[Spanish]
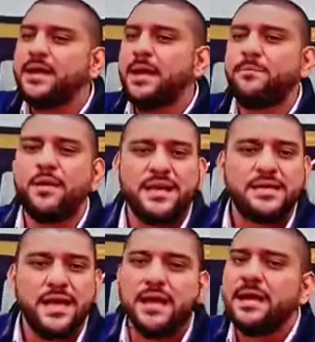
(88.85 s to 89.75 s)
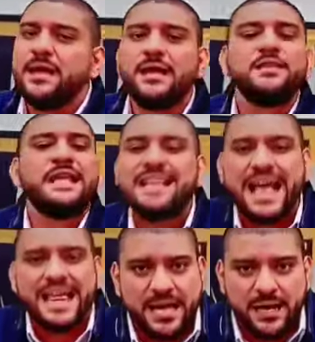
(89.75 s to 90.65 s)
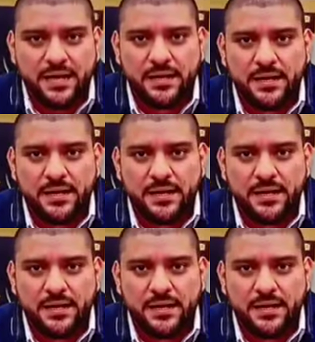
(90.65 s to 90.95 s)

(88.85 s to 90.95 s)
que por allá, que nada,